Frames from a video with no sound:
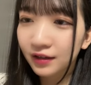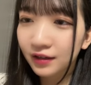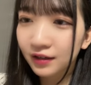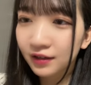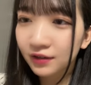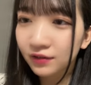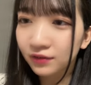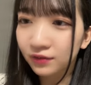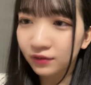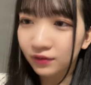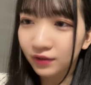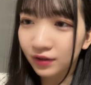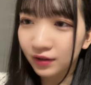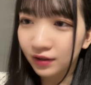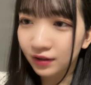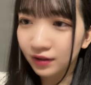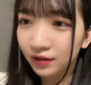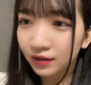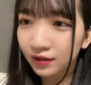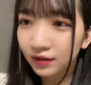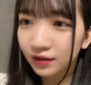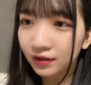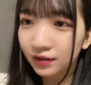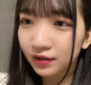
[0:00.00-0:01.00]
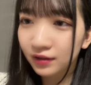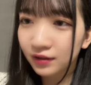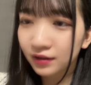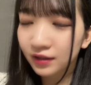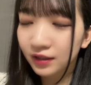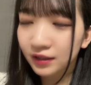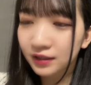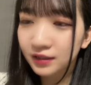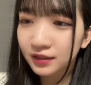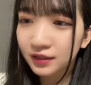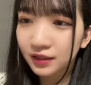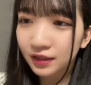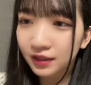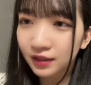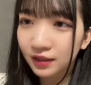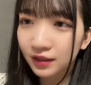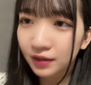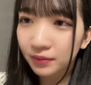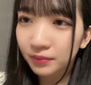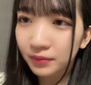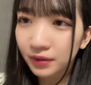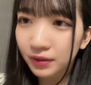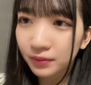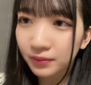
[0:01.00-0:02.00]
れるのか明日
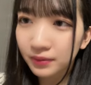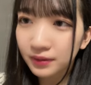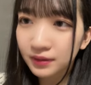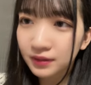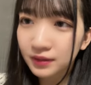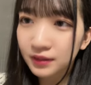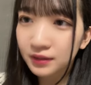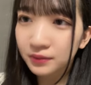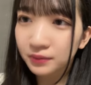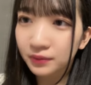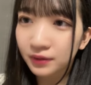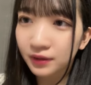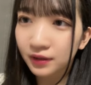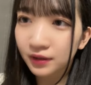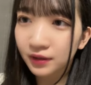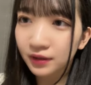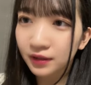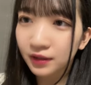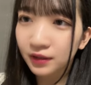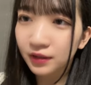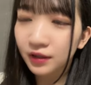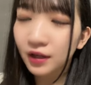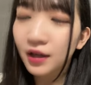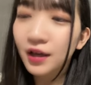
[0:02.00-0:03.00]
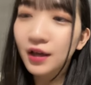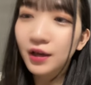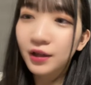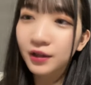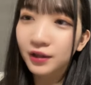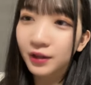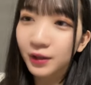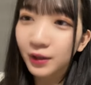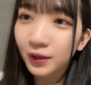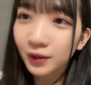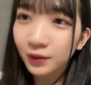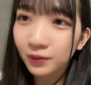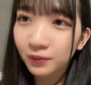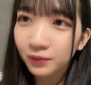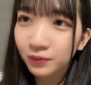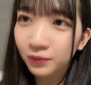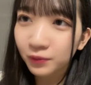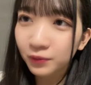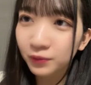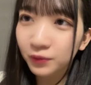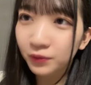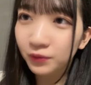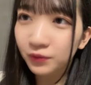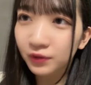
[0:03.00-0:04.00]
頑張りますおかわりね
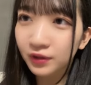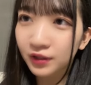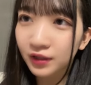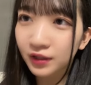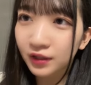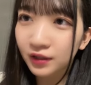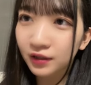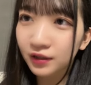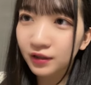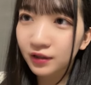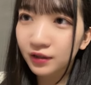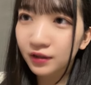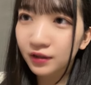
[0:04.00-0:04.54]
驚き